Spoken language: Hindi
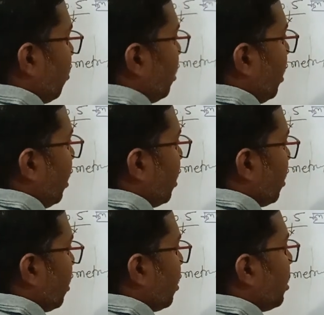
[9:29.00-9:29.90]
से होती है
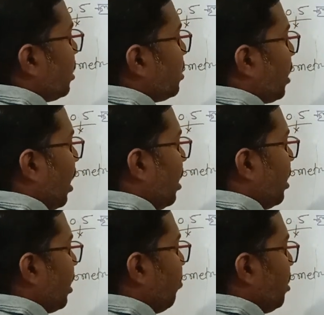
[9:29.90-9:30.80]
चार
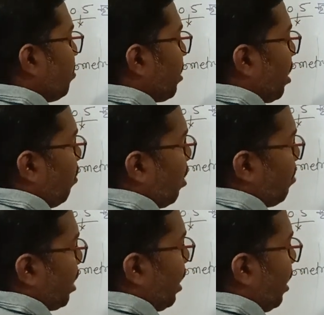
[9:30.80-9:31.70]
लिगेंड बीच में क्या होगा
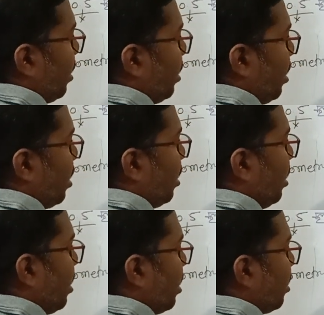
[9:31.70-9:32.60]
मेटल आयन लिगेंड
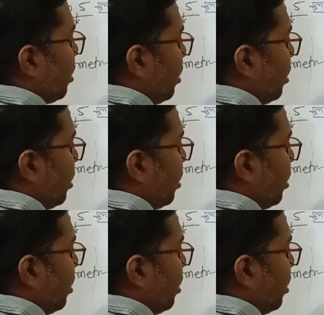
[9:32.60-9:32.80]
लिगेंड